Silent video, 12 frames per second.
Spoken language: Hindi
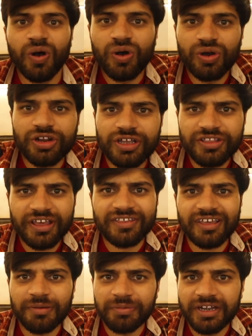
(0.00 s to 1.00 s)
और
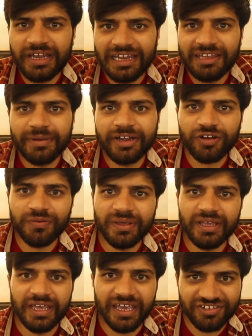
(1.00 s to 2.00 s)
जैसे अपने डेली मेट्रो
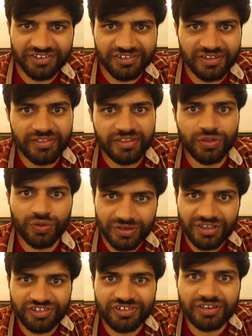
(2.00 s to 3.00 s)
में एक स्टेशन से
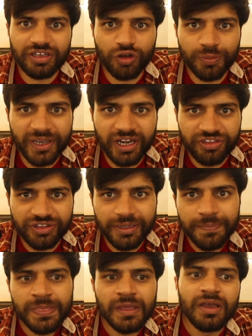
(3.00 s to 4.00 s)
दूसरे स्टेशन के रुपये करते
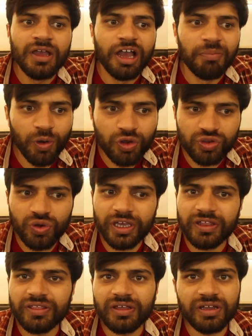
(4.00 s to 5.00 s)
हैं मॉस्को
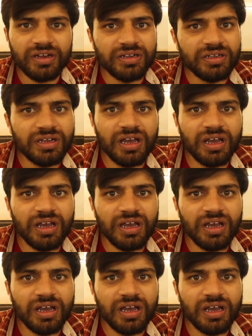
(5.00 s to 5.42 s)
के अंदर